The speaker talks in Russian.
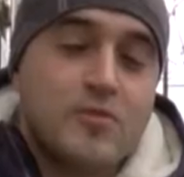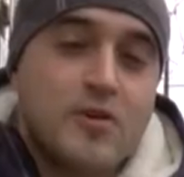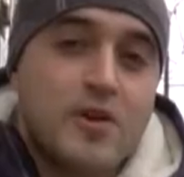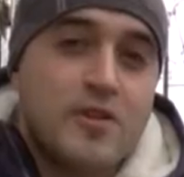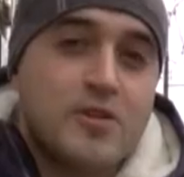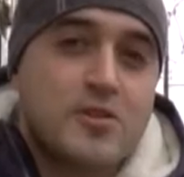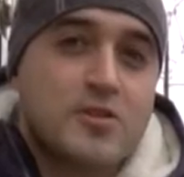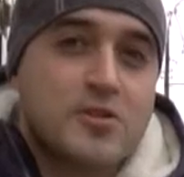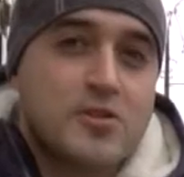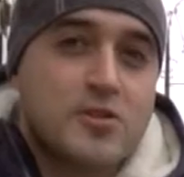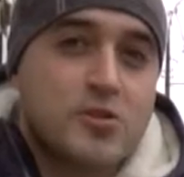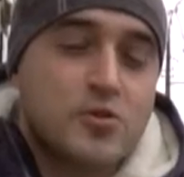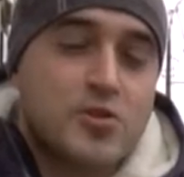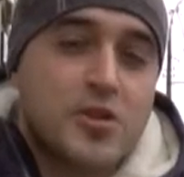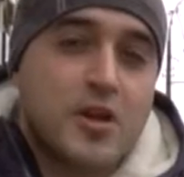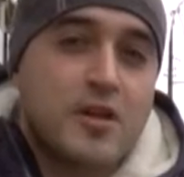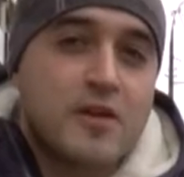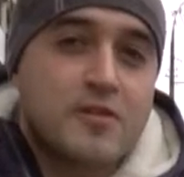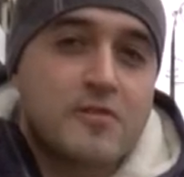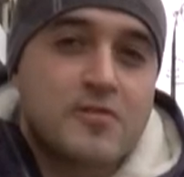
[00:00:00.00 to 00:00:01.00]
Конечно,
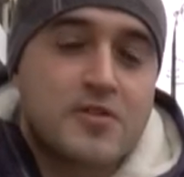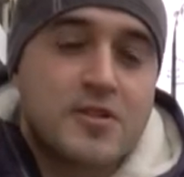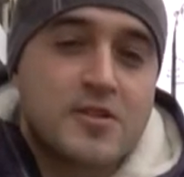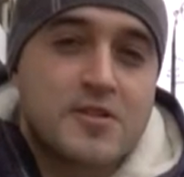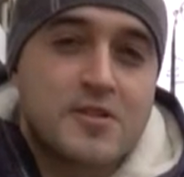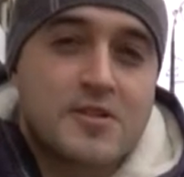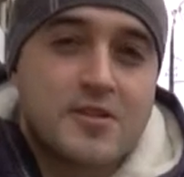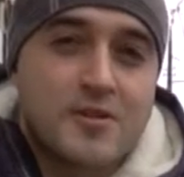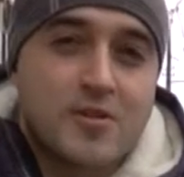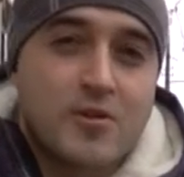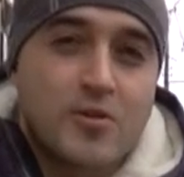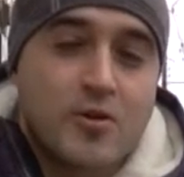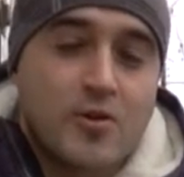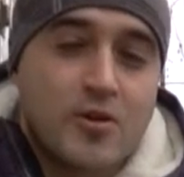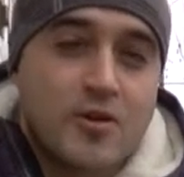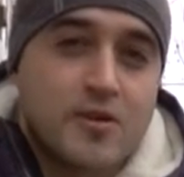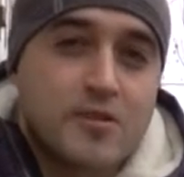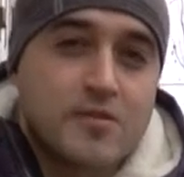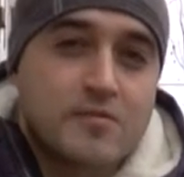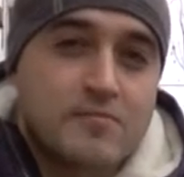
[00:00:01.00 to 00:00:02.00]
случалось в жизни
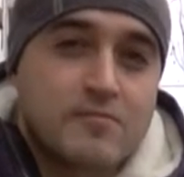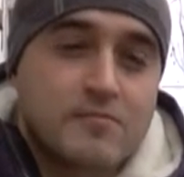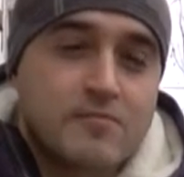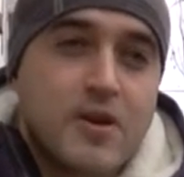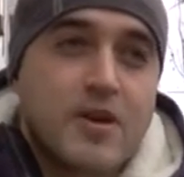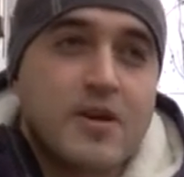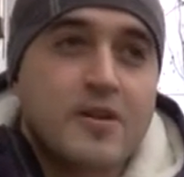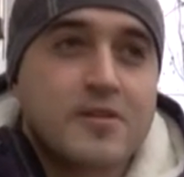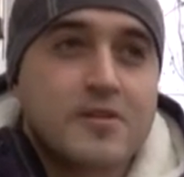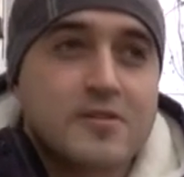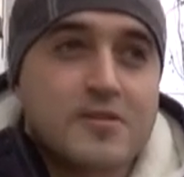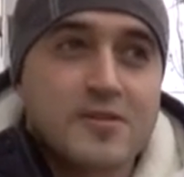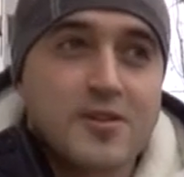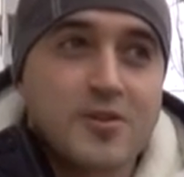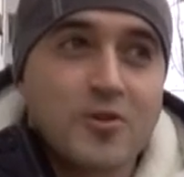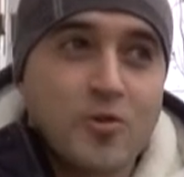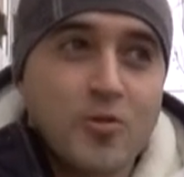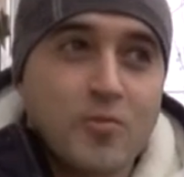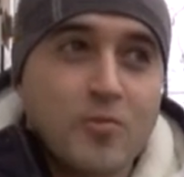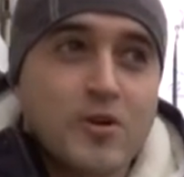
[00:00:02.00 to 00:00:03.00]
такое моих
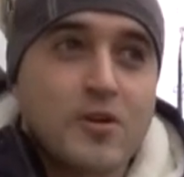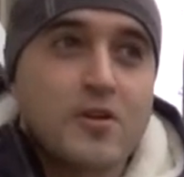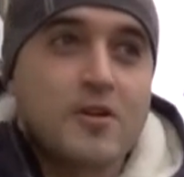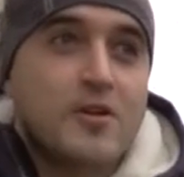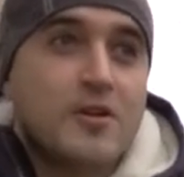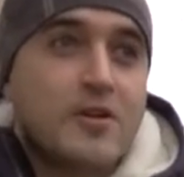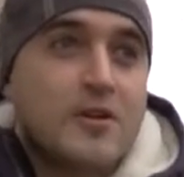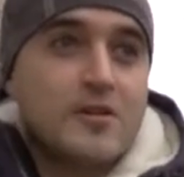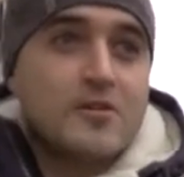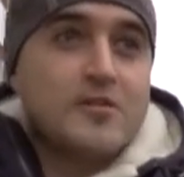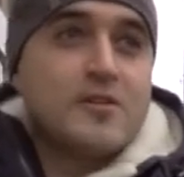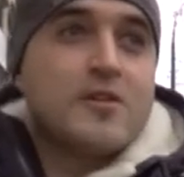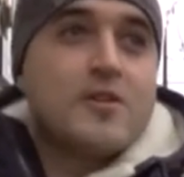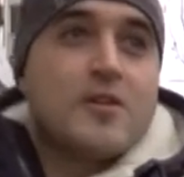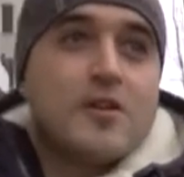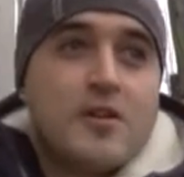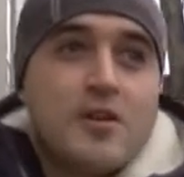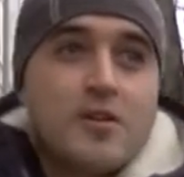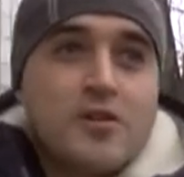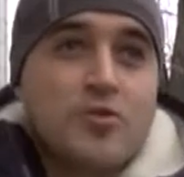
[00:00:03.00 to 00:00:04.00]
знакомых,
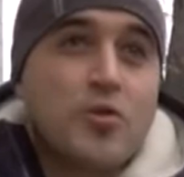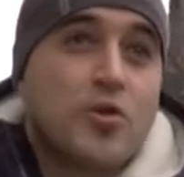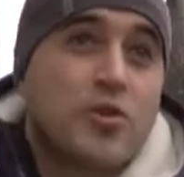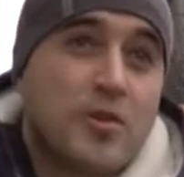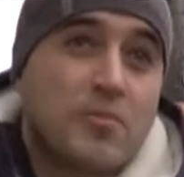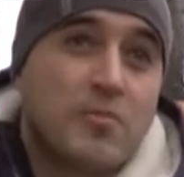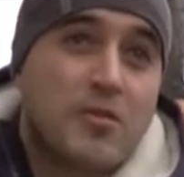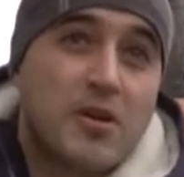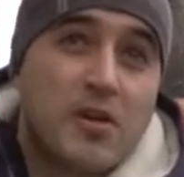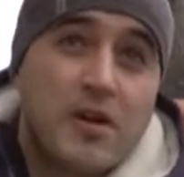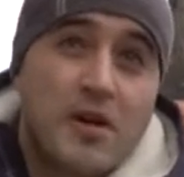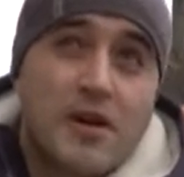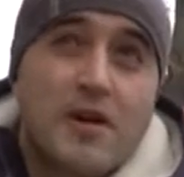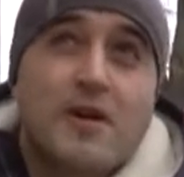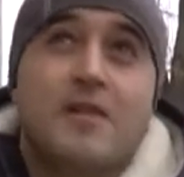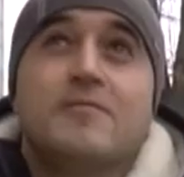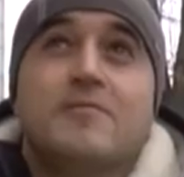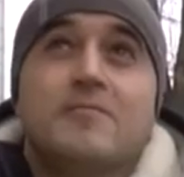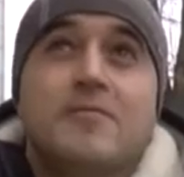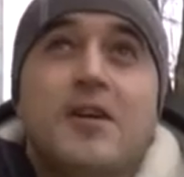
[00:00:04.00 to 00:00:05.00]
но это
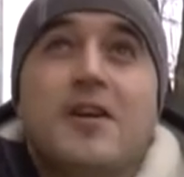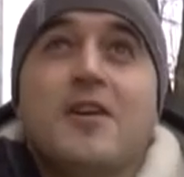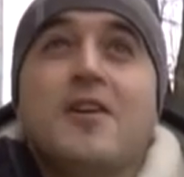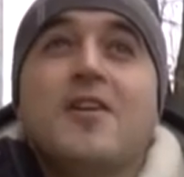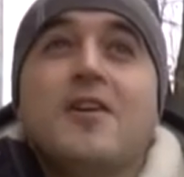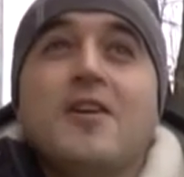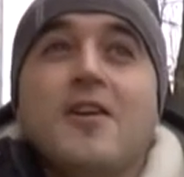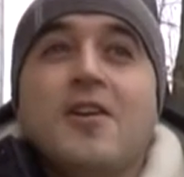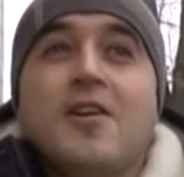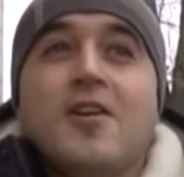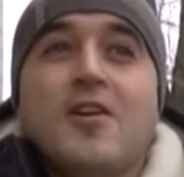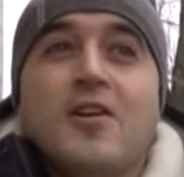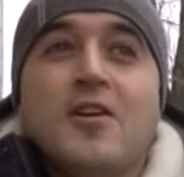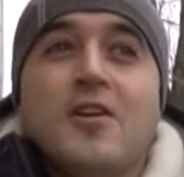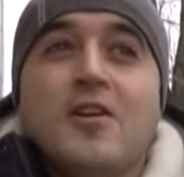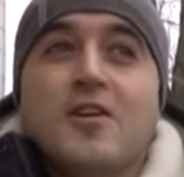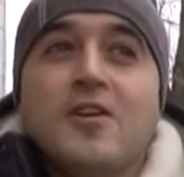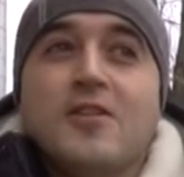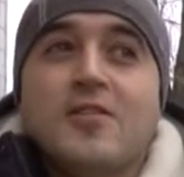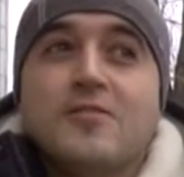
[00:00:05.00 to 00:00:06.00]
было
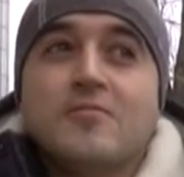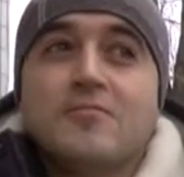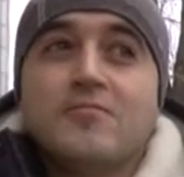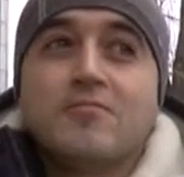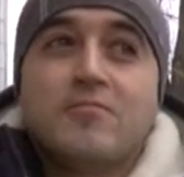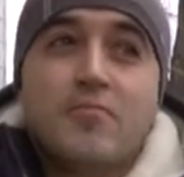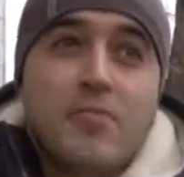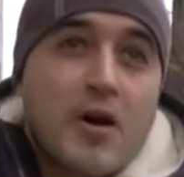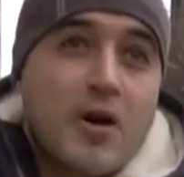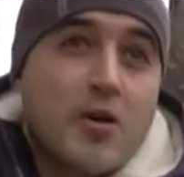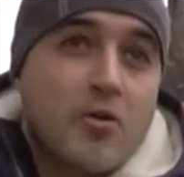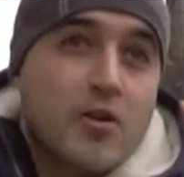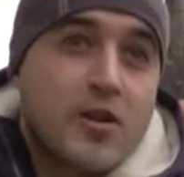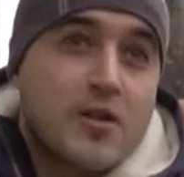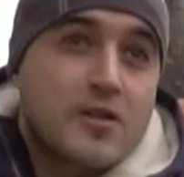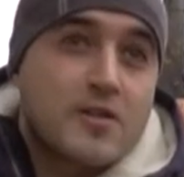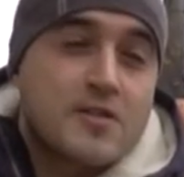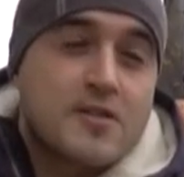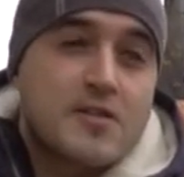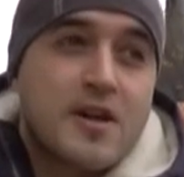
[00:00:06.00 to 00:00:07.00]
пару
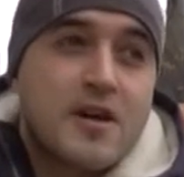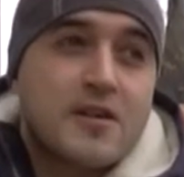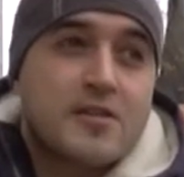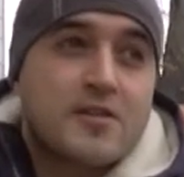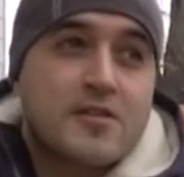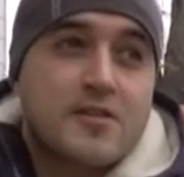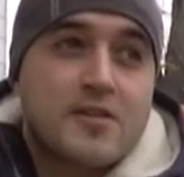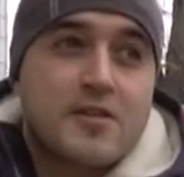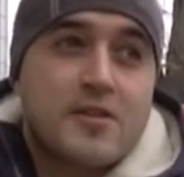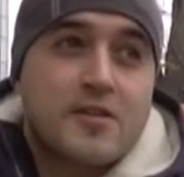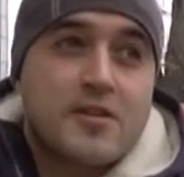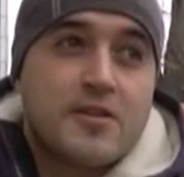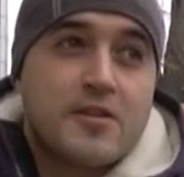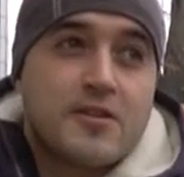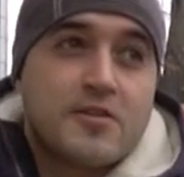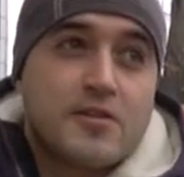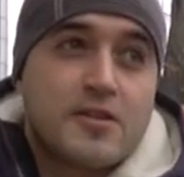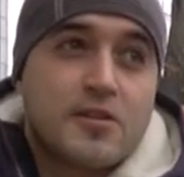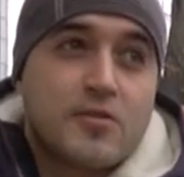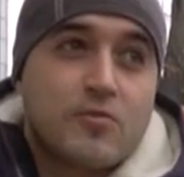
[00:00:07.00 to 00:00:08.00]
лет назад, и
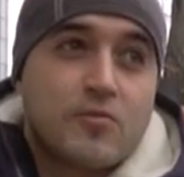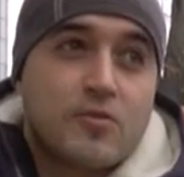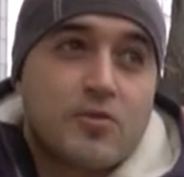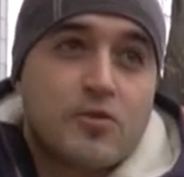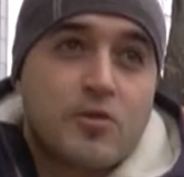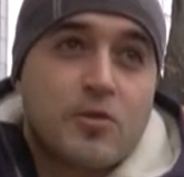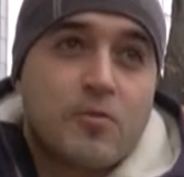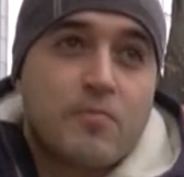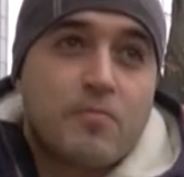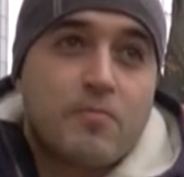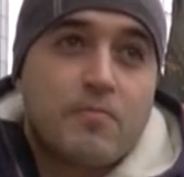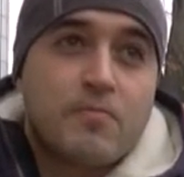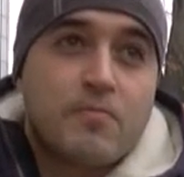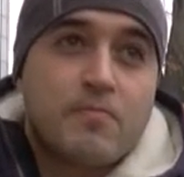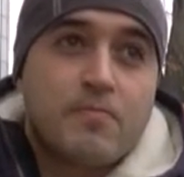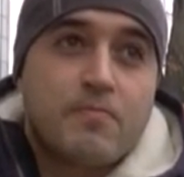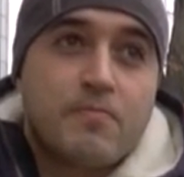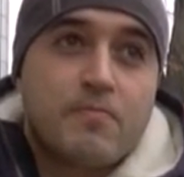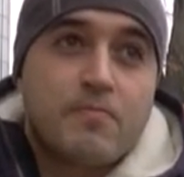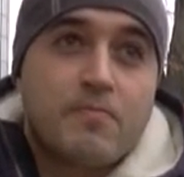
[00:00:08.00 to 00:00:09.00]
из-за того, что
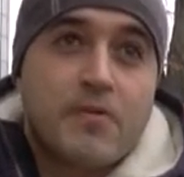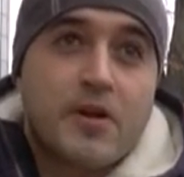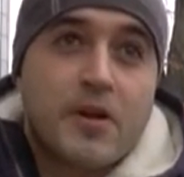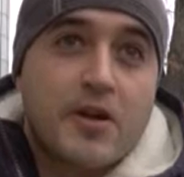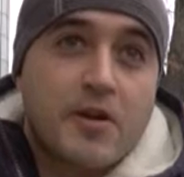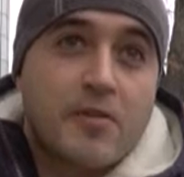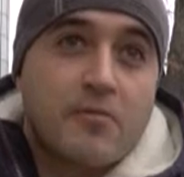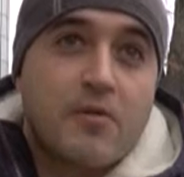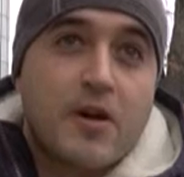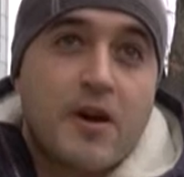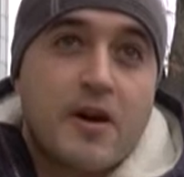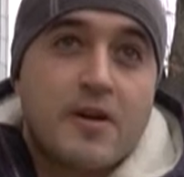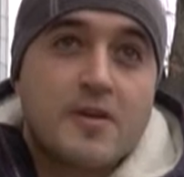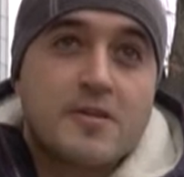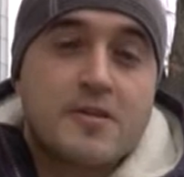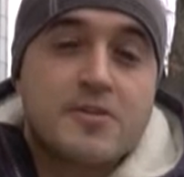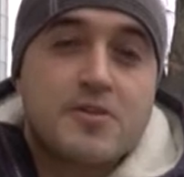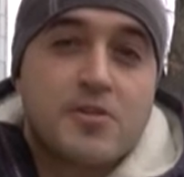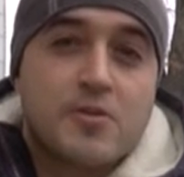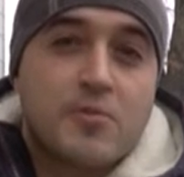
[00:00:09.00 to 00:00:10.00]

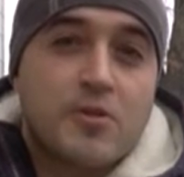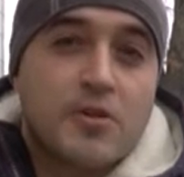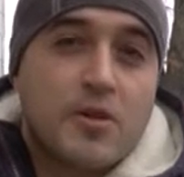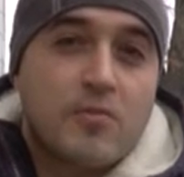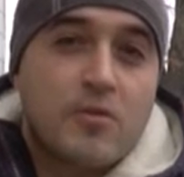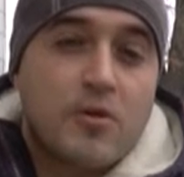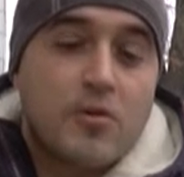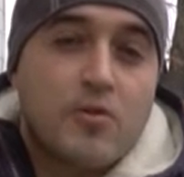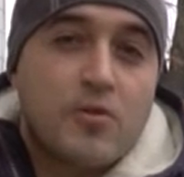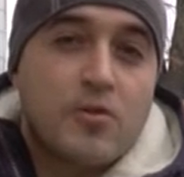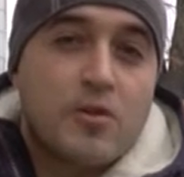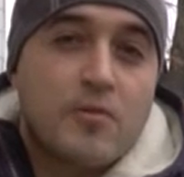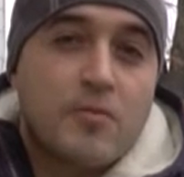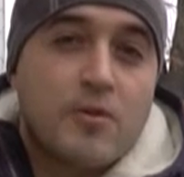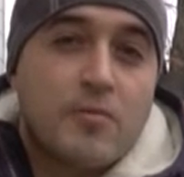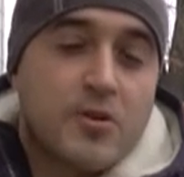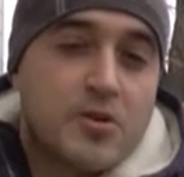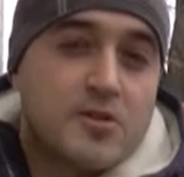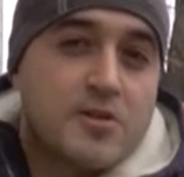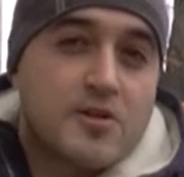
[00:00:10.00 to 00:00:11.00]
прикрываясь чьими-то погонами,
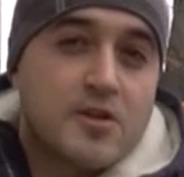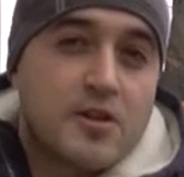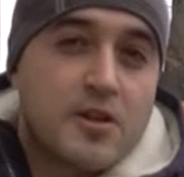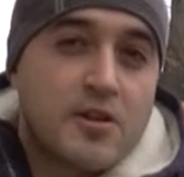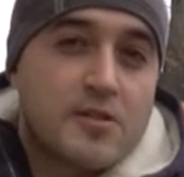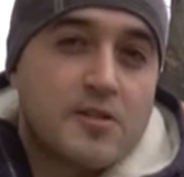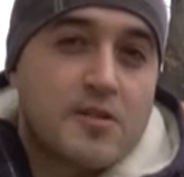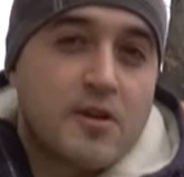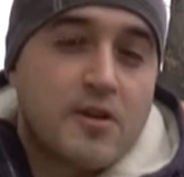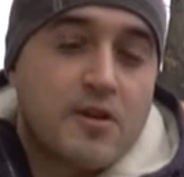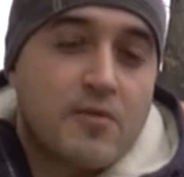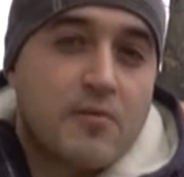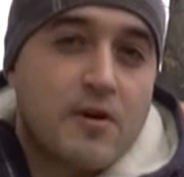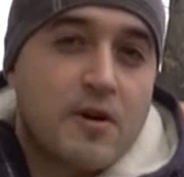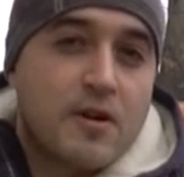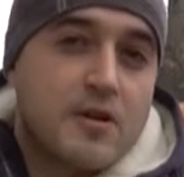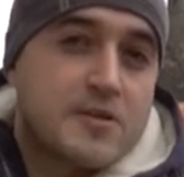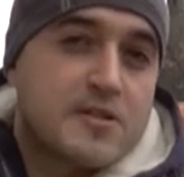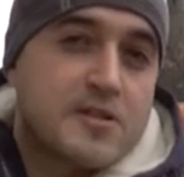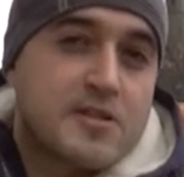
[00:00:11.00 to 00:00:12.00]
просто дело
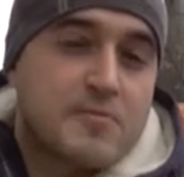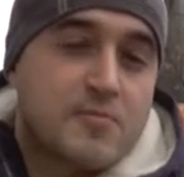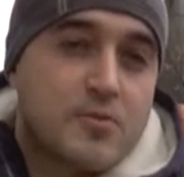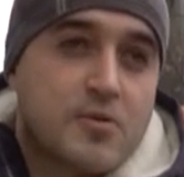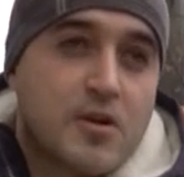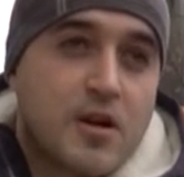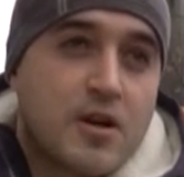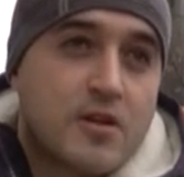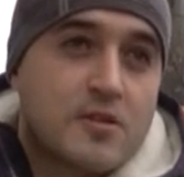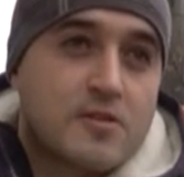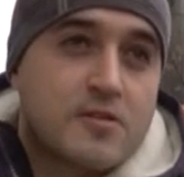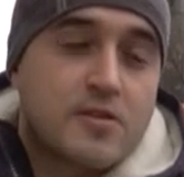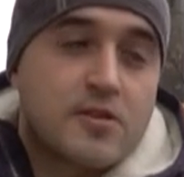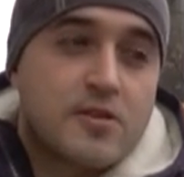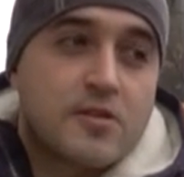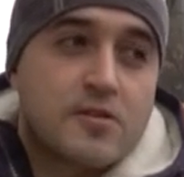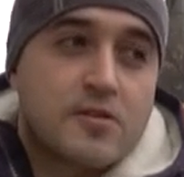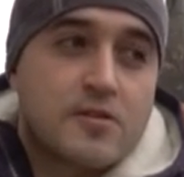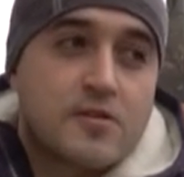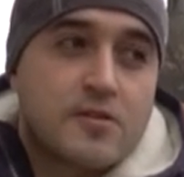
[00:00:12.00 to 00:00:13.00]
закрывалось и спускалось на
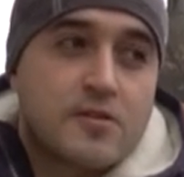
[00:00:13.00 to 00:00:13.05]
нет.